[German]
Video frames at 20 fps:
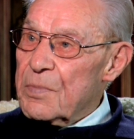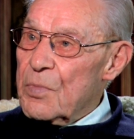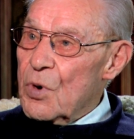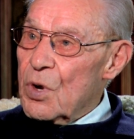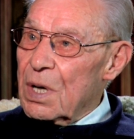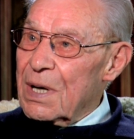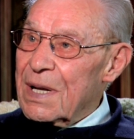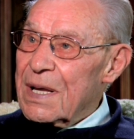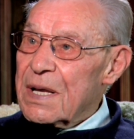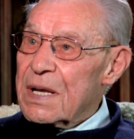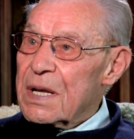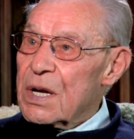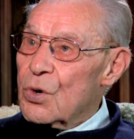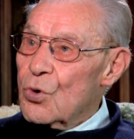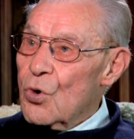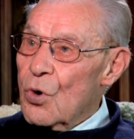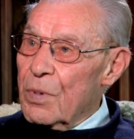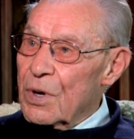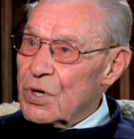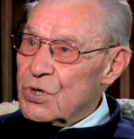im
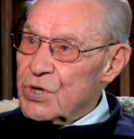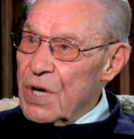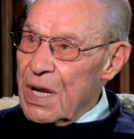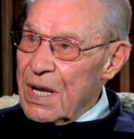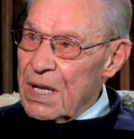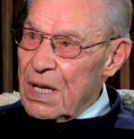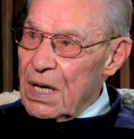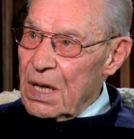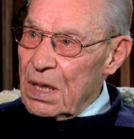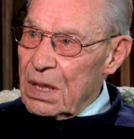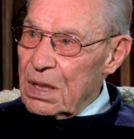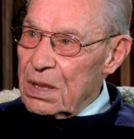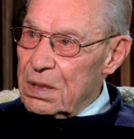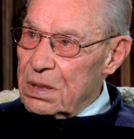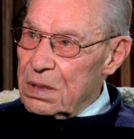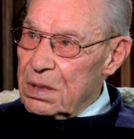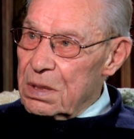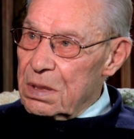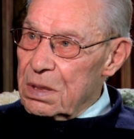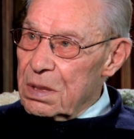linken Oberschenkel
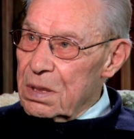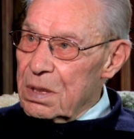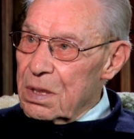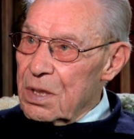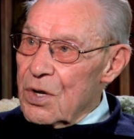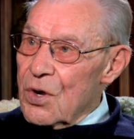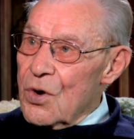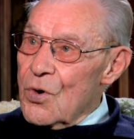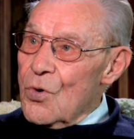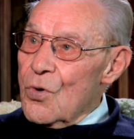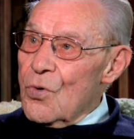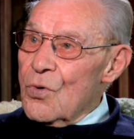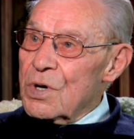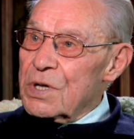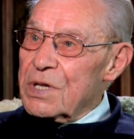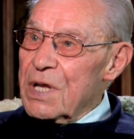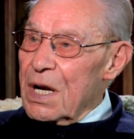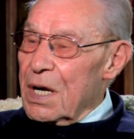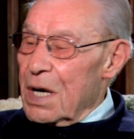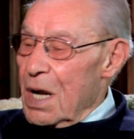
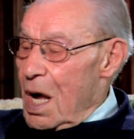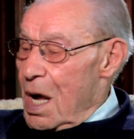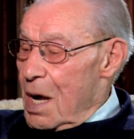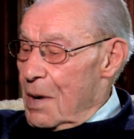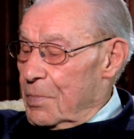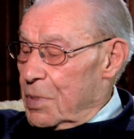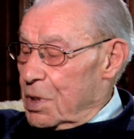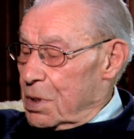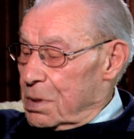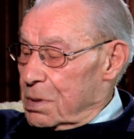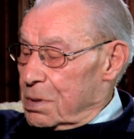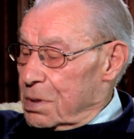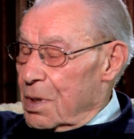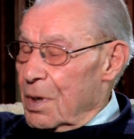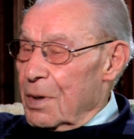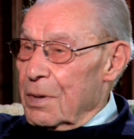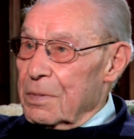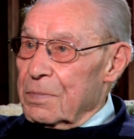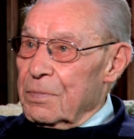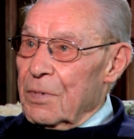und den Armen.
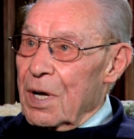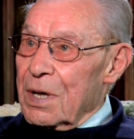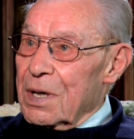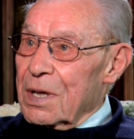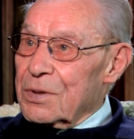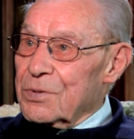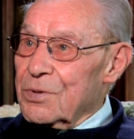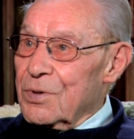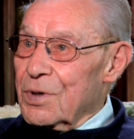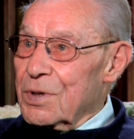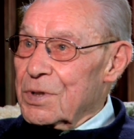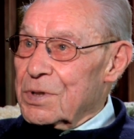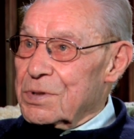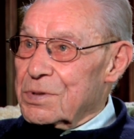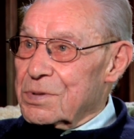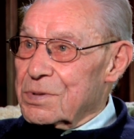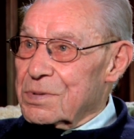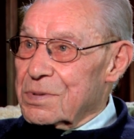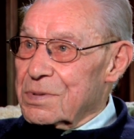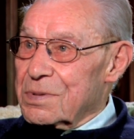Da war natürlich
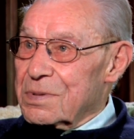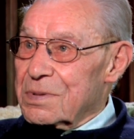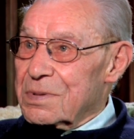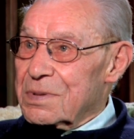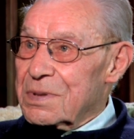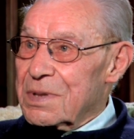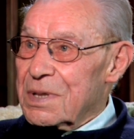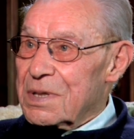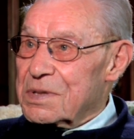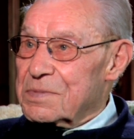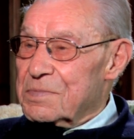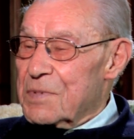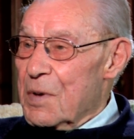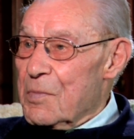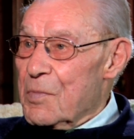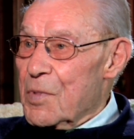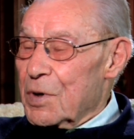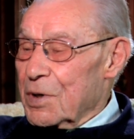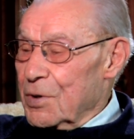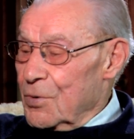nichts
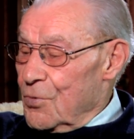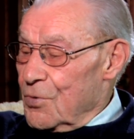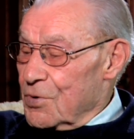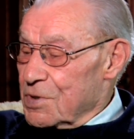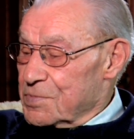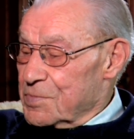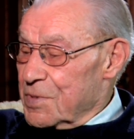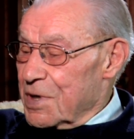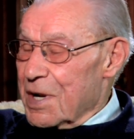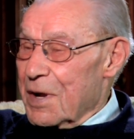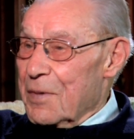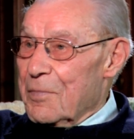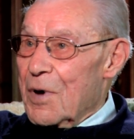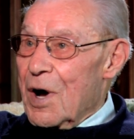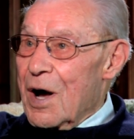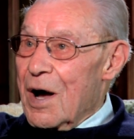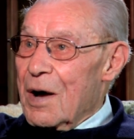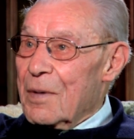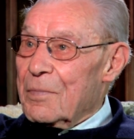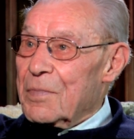mehr mit los mit dem
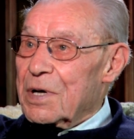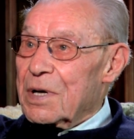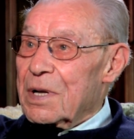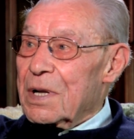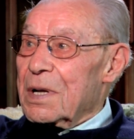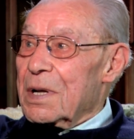Armen.